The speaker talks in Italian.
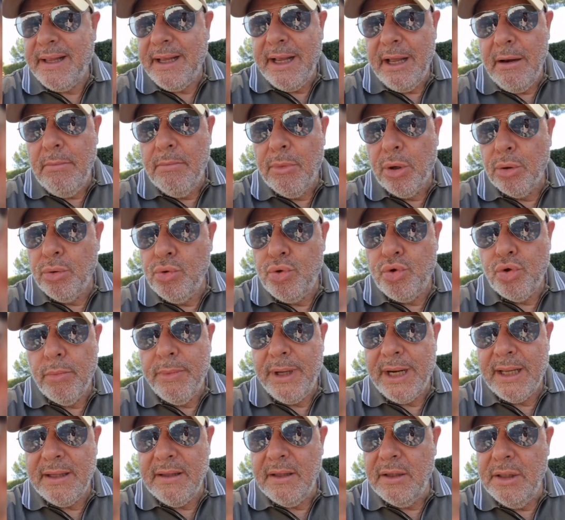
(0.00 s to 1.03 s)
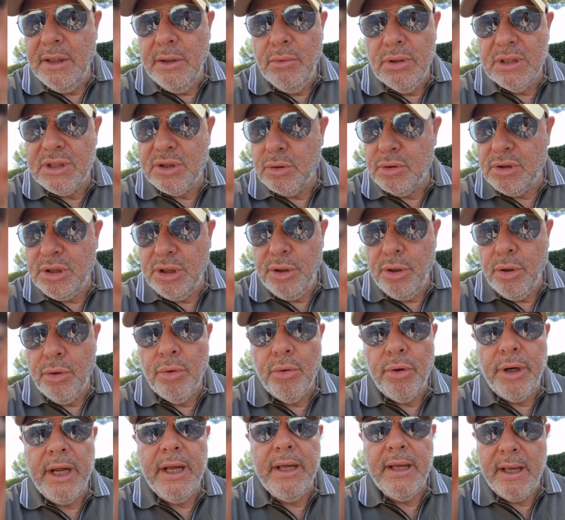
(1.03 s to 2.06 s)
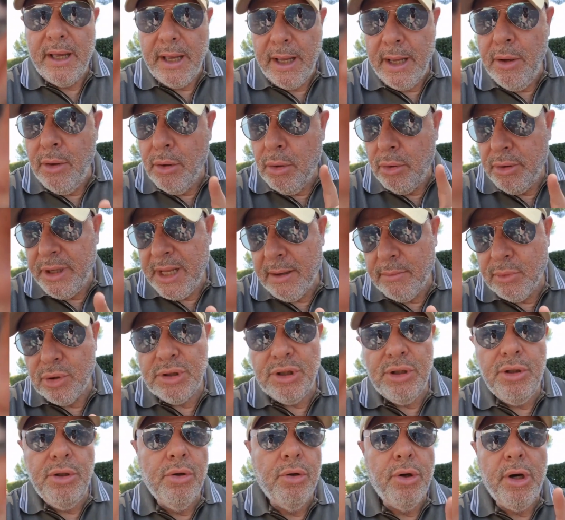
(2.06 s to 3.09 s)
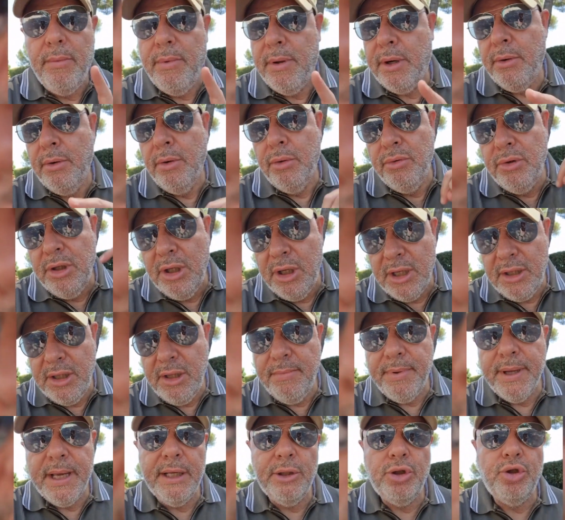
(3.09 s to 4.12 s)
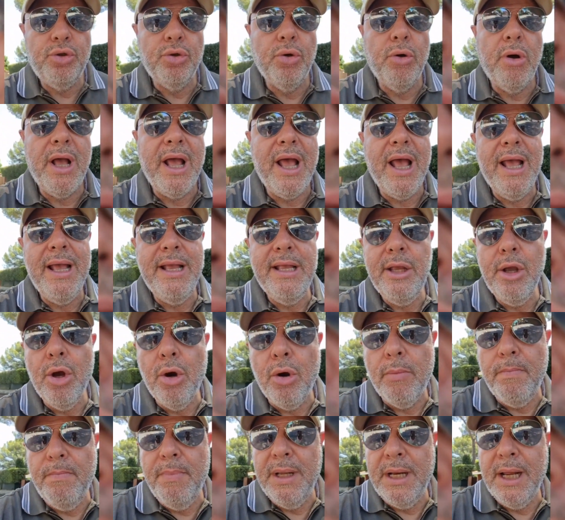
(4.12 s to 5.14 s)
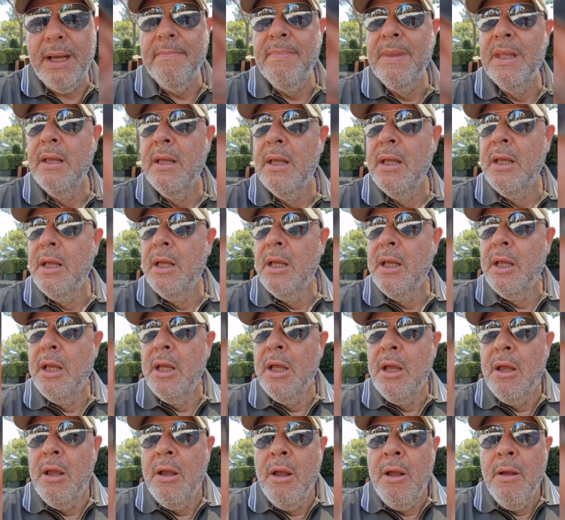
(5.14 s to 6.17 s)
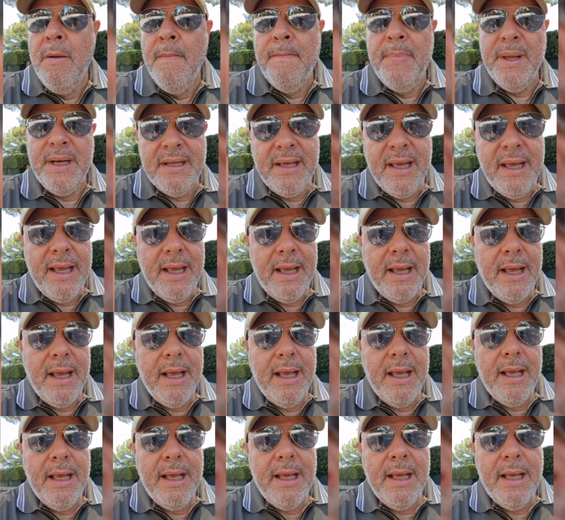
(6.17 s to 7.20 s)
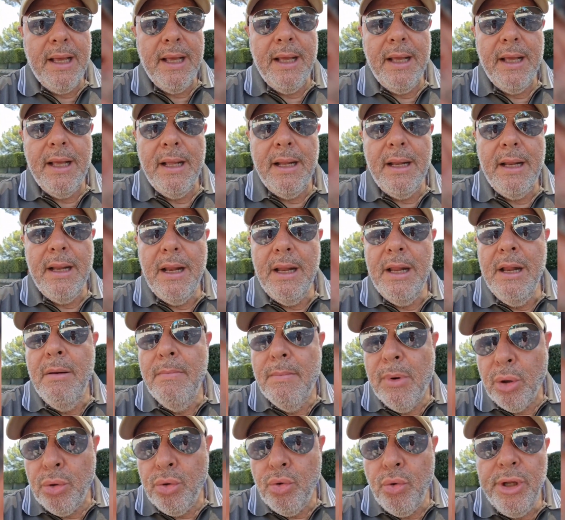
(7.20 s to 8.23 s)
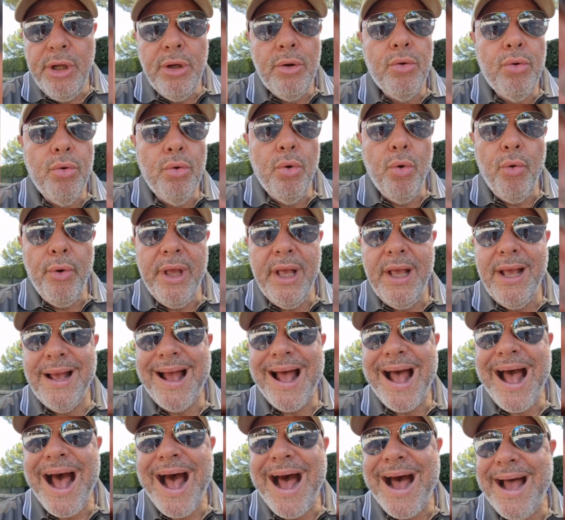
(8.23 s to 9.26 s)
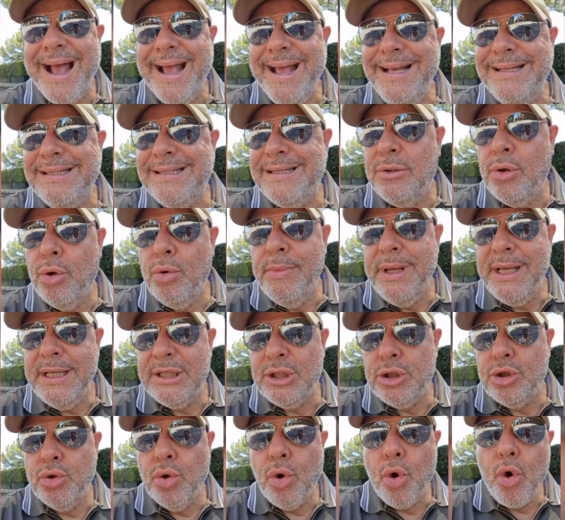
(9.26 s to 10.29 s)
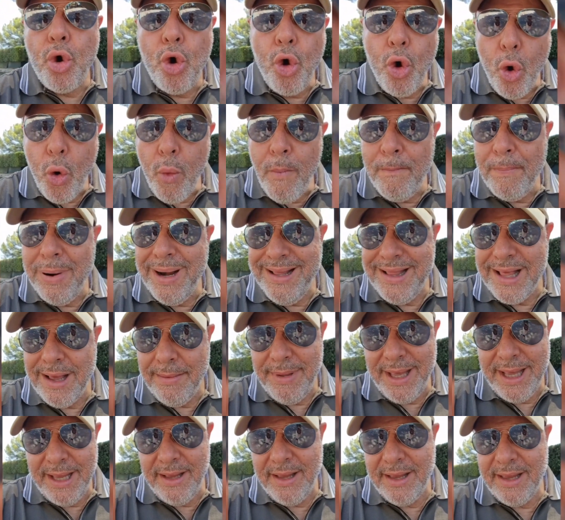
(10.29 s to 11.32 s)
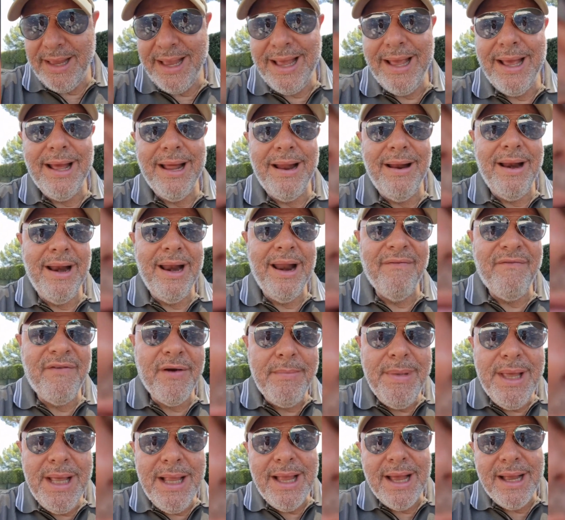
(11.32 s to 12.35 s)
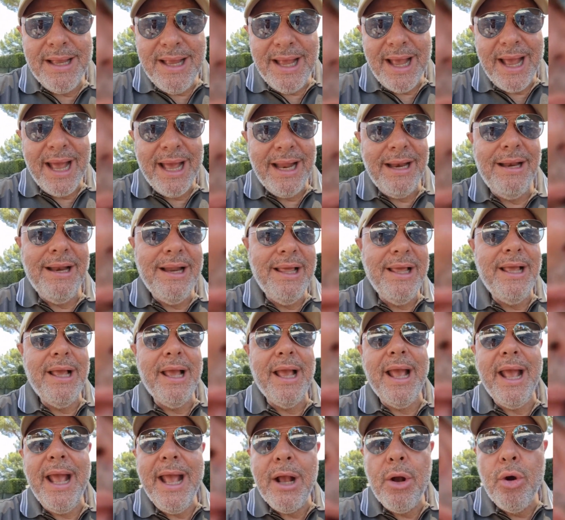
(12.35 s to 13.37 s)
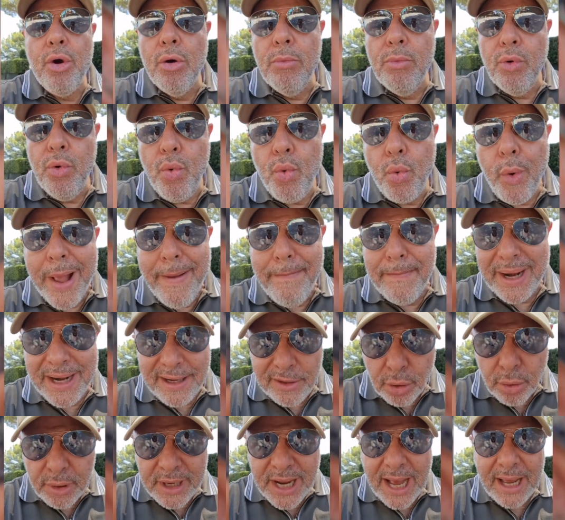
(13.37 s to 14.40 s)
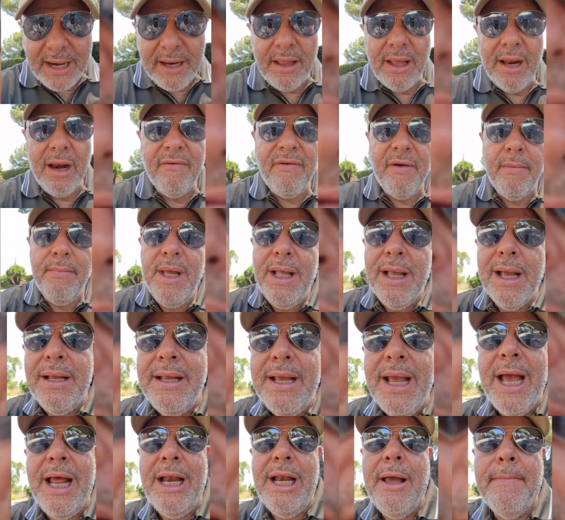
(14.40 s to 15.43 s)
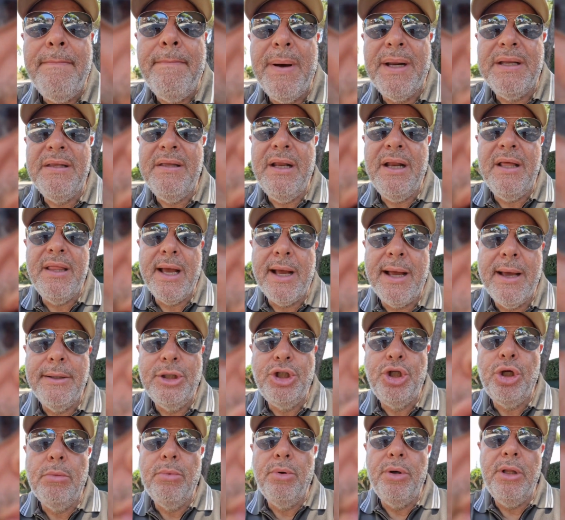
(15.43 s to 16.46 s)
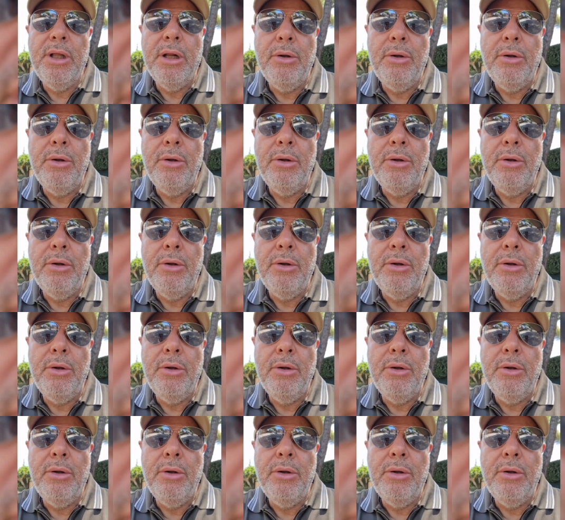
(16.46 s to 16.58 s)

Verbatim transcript: che il modus operandi di questo signore, e io lo chiamo signore per non dire di peggio, è ignobile, perché eh, il modo in cui ha estromesso completamente la famiglia Agnelli e comunque i pretoriani della famiglia Agnelli a partire da Calciopoli del